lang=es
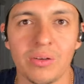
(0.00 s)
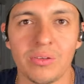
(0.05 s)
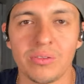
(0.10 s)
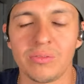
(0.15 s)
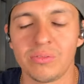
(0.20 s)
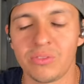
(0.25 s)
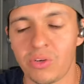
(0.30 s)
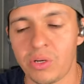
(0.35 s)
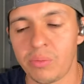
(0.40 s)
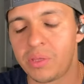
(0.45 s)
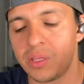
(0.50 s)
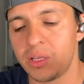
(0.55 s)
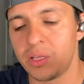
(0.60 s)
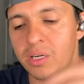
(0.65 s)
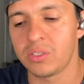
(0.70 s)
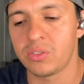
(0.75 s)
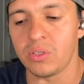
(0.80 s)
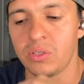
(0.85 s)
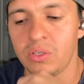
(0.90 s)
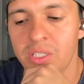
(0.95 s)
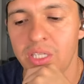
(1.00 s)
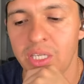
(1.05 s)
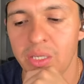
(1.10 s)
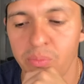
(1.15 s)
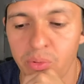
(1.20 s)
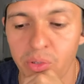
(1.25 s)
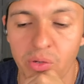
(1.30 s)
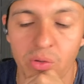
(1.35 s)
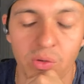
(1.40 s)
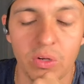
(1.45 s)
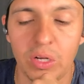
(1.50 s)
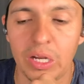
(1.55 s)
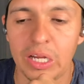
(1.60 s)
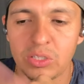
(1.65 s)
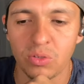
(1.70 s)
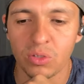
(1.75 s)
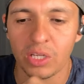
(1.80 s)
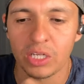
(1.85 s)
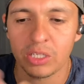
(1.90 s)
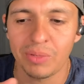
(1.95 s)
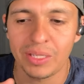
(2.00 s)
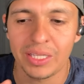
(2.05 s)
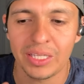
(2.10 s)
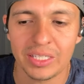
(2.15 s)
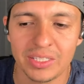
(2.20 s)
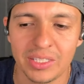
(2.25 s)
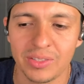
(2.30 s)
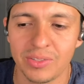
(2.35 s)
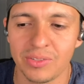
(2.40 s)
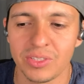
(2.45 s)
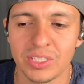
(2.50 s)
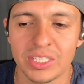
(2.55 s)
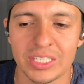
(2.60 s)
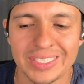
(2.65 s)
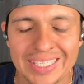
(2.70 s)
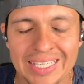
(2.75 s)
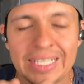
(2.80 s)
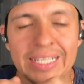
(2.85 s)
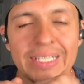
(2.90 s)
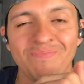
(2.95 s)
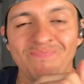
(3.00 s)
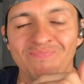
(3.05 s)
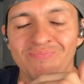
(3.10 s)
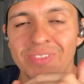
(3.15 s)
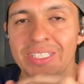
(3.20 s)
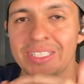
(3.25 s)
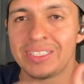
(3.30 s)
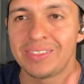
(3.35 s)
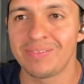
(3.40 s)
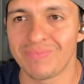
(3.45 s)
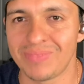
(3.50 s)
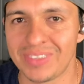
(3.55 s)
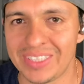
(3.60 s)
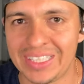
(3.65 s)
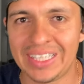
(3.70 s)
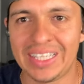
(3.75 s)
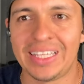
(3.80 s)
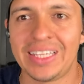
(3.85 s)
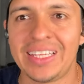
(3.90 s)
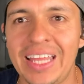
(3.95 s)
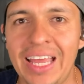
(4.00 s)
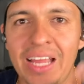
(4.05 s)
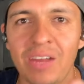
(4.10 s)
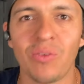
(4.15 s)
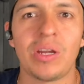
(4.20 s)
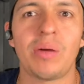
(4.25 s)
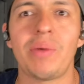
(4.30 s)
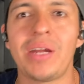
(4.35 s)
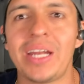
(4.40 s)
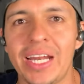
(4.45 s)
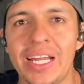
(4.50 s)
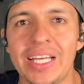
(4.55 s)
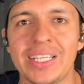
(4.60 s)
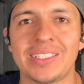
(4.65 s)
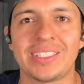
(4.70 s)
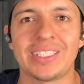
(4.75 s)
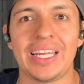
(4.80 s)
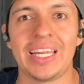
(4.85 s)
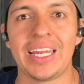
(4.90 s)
con Dream Theater todo el tiempo y con las otras bandas, entonces de alguna manera se